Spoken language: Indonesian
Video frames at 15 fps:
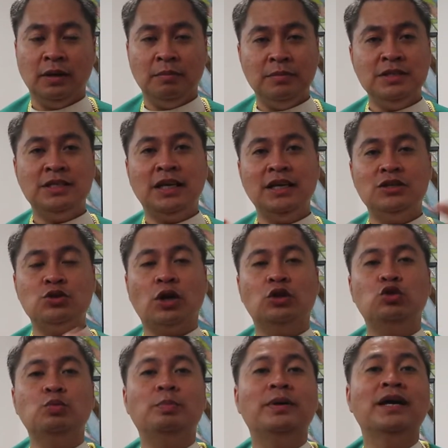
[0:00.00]
Menjadi
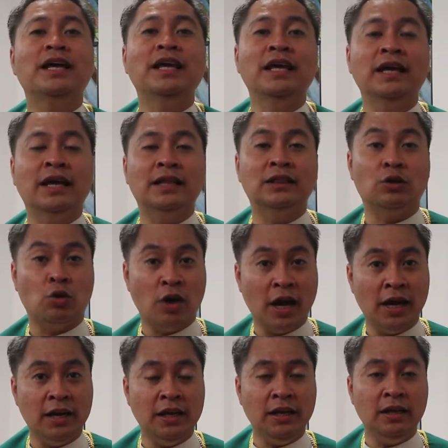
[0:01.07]
suatu pengingat
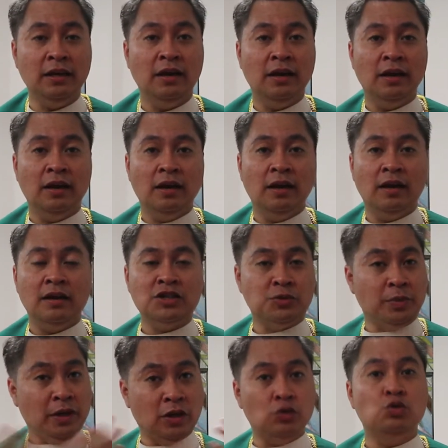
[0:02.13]
rohani,
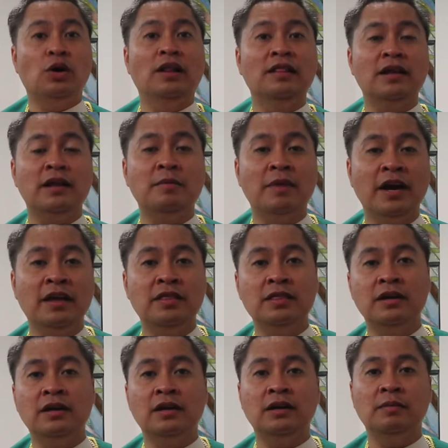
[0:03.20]
spiritual
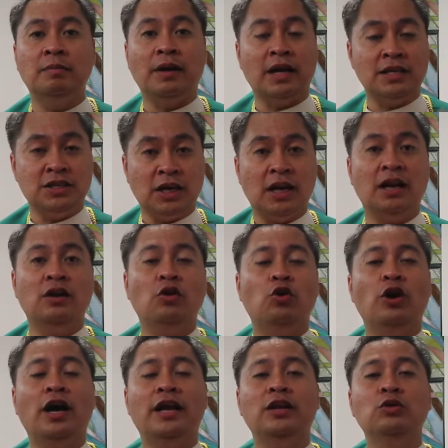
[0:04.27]
reminder, pelajaran
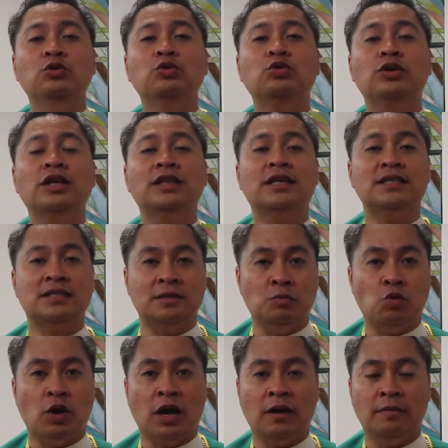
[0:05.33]
rohani untuk kita
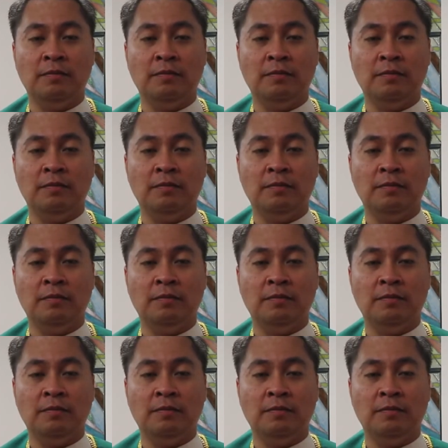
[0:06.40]
semua.